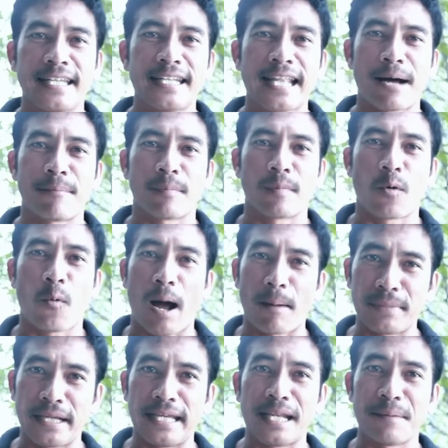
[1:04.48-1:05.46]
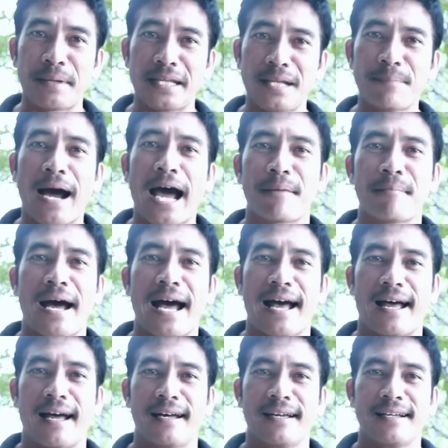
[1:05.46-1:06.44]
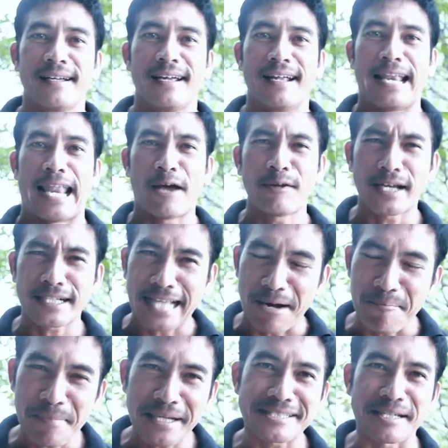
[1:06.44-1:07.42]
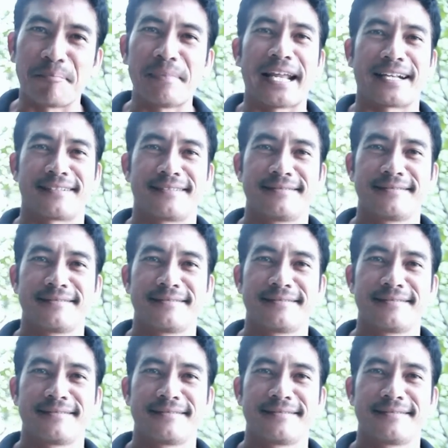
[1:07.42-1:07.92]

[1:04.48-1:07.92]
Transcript: ที่ทำความดีในปีที่ผ่านมา แล้วยังทำไม่สำเร็จ